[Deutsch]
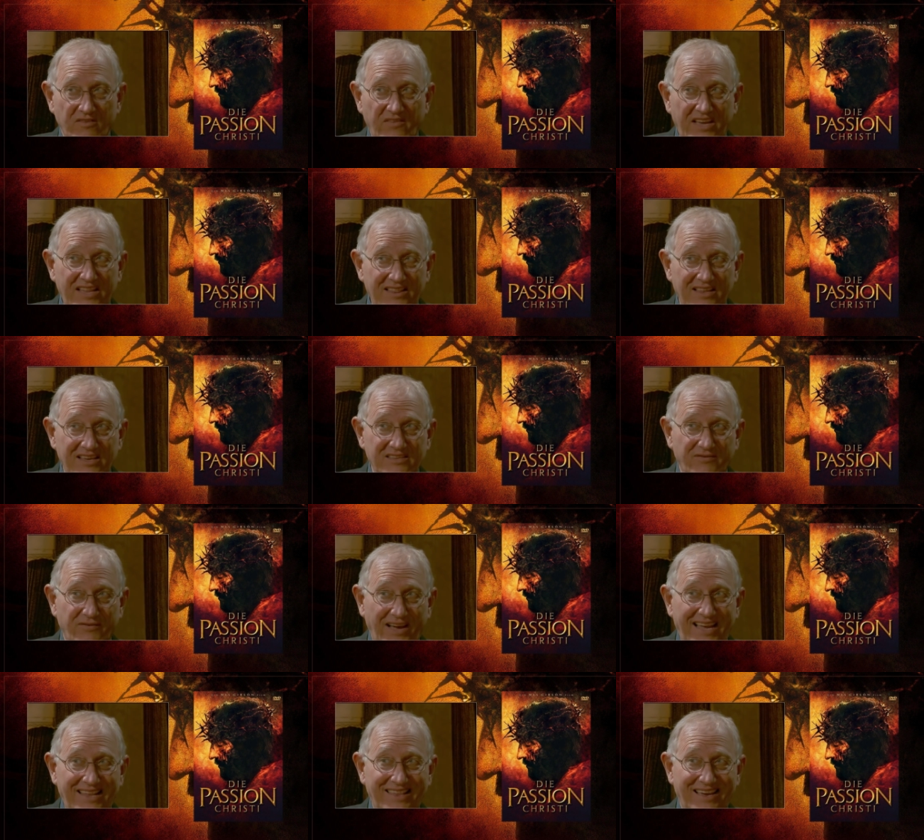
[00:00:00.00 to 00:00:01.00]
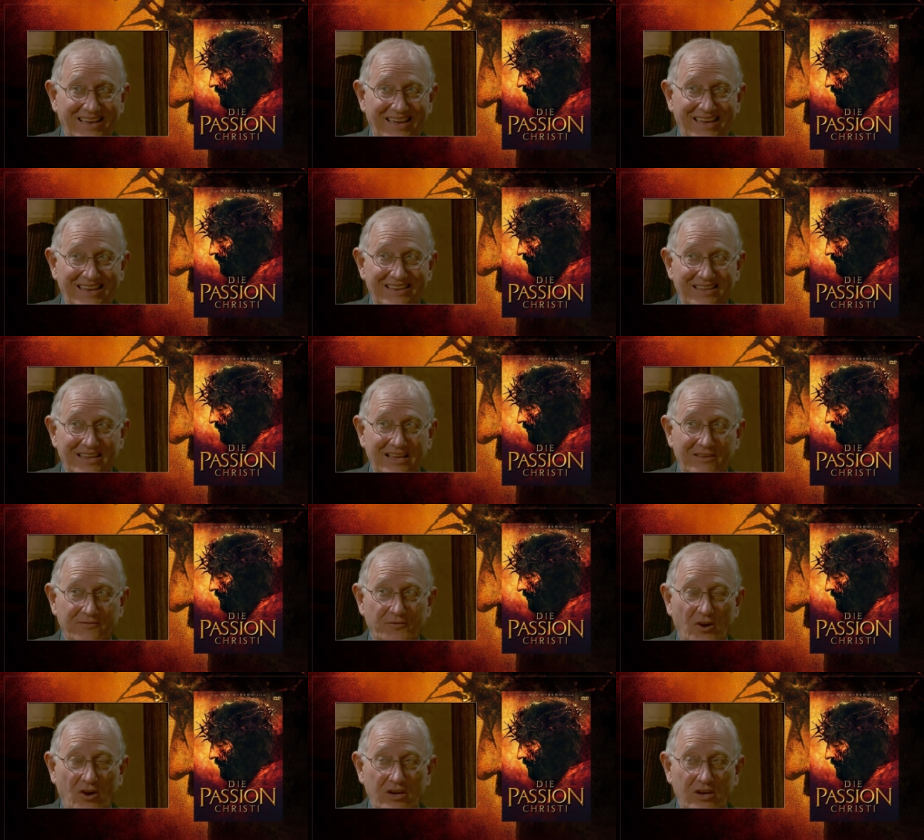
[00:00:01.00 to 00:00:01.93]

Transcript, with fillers: Wir werden das weiter in den